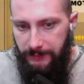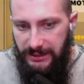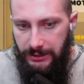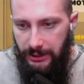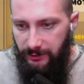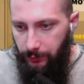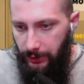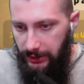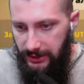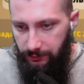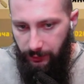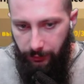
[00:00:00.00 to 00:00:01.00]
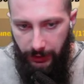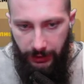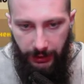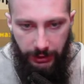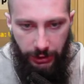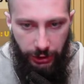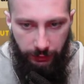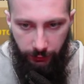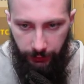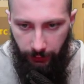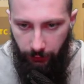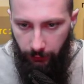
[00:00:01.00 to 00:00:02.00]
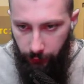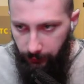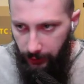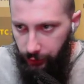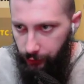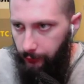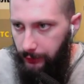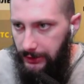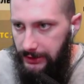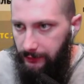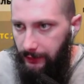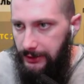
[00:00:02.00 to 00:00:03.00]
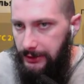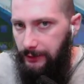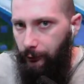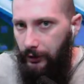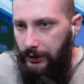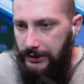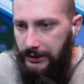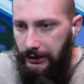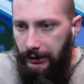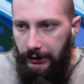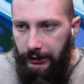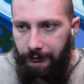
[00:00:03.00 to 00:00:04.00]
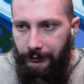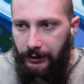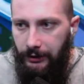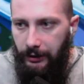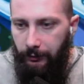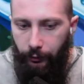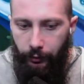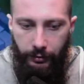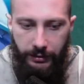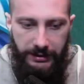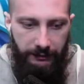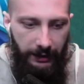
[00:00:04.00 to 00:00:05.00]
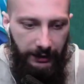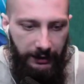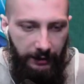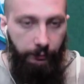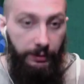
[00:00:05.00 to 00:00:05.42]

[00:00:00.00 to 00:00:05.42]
Здесь, в принципе, пока ничего такого уж большого не светит по кристаллам, а, по святкам.